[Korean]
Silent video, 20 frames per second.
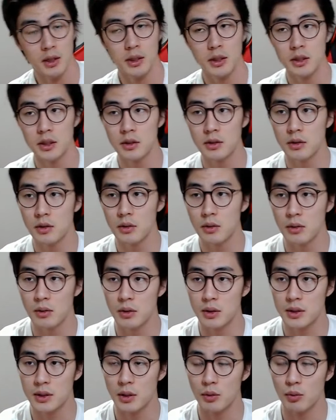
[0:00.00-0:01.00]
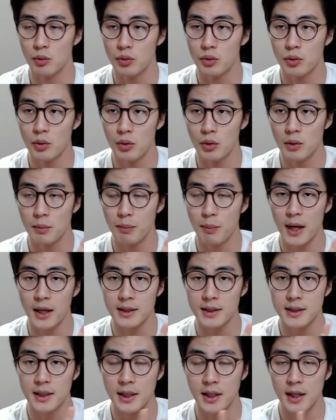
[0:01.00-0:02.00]
실질적으로 이제 운동을
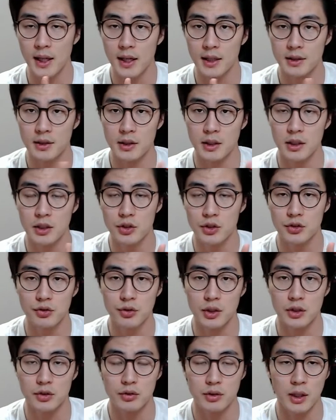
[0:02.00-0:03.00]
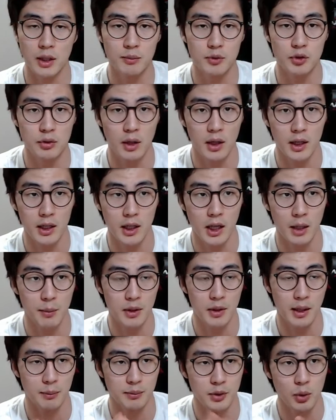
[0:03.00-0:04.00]
빡세게 해서 일 주, 이 주, 삼 주를 하게
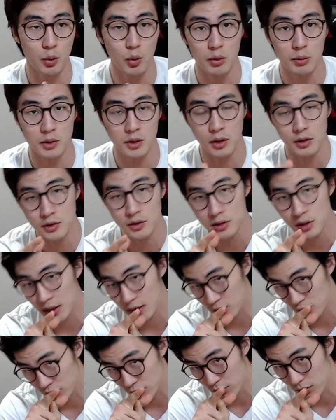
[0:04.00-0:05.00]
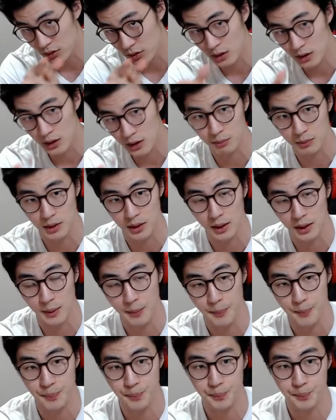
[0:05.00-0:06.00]
되면 남성 호르몬 현저하게 줄어들게 됩니다.
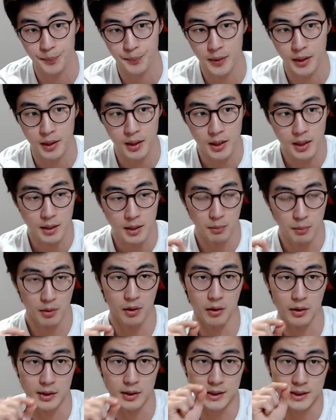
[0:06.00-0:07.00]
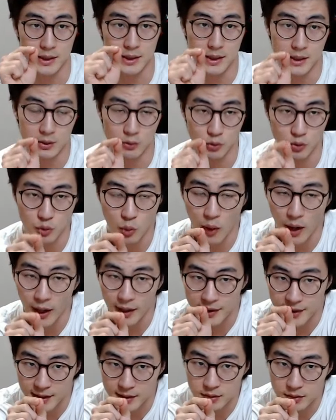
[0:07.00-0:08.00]
물론 그
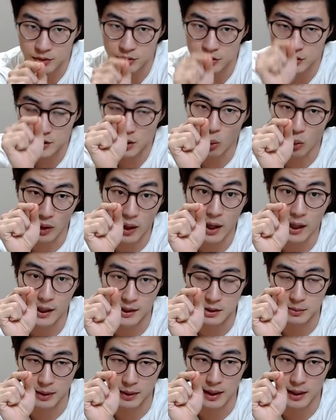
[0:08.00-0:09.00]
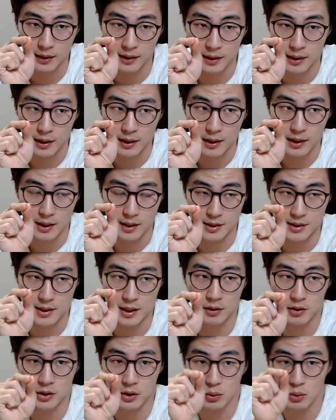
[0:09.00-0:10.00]
운동할 때는 수치가 올라가지만 이제
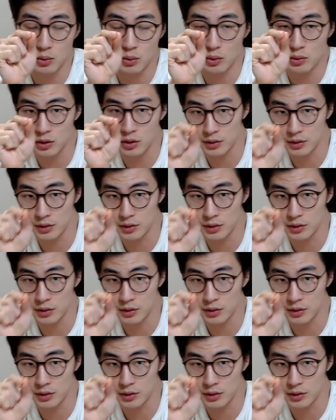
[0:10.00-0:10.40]
이것이 또